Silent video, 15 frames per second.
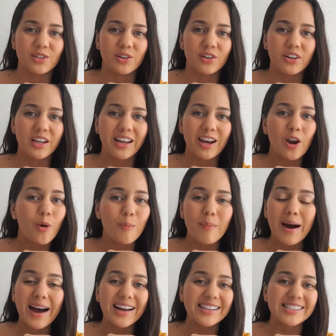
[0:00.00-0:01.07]
yo creo que lo
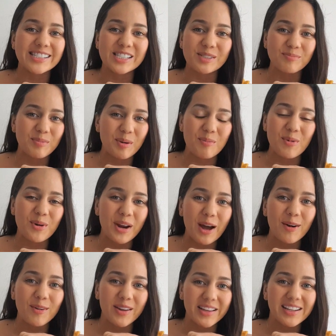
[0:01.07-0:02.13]
más
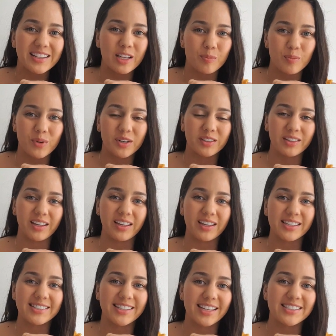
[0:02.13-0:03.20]
memorable del
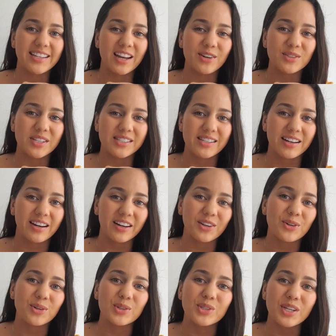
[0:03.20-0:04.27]
deporte es que ya nos estén
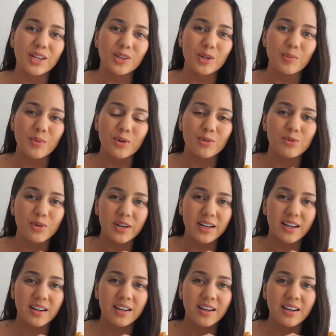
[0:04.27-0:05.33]
reconociendo por
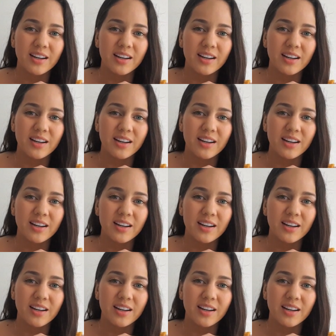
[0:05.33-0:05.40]
fuera,